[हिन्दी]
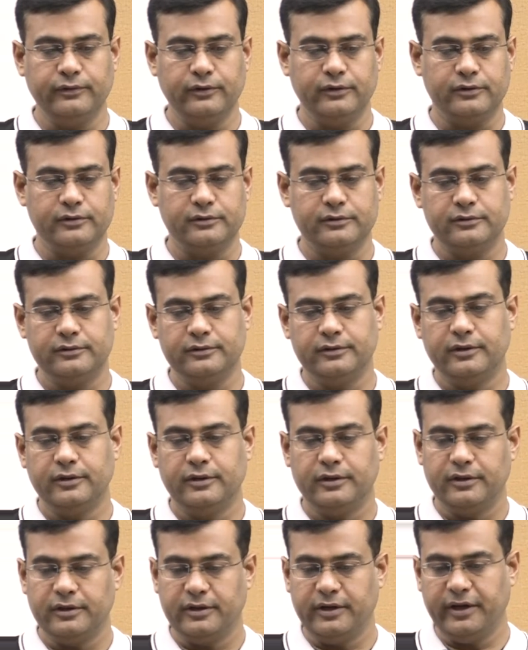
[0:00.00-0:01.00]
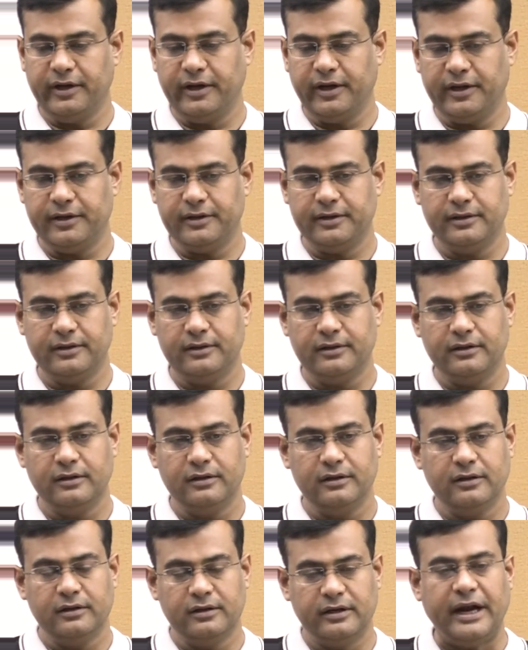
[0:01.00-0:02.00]
फोर ठीक है
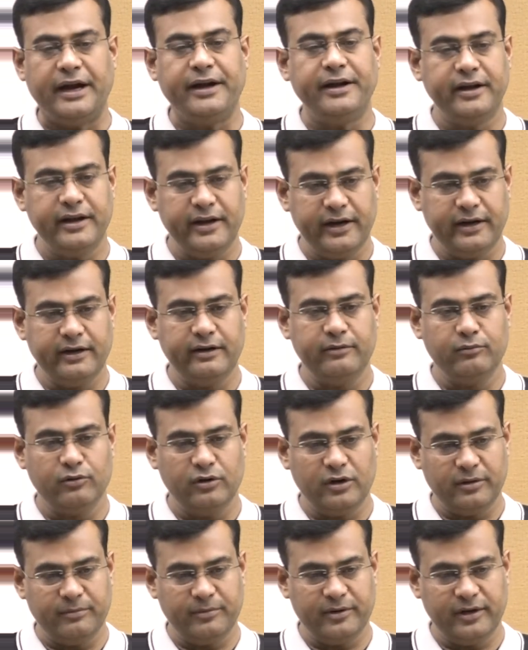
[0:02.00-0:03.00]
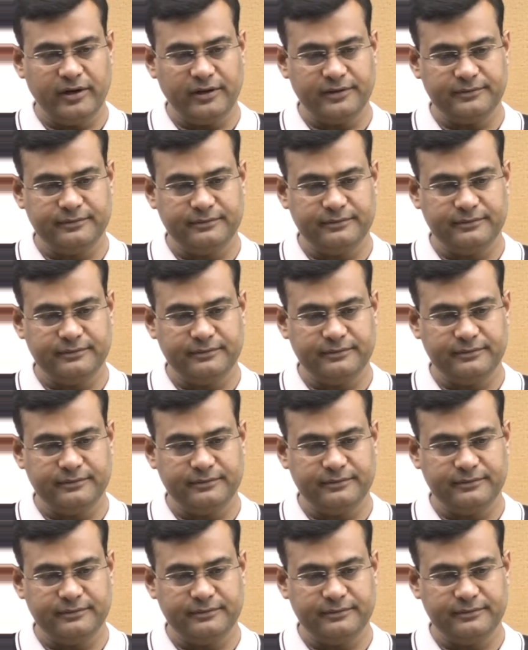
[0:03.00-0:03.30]
नाइन्टी एट ही बोला मैंने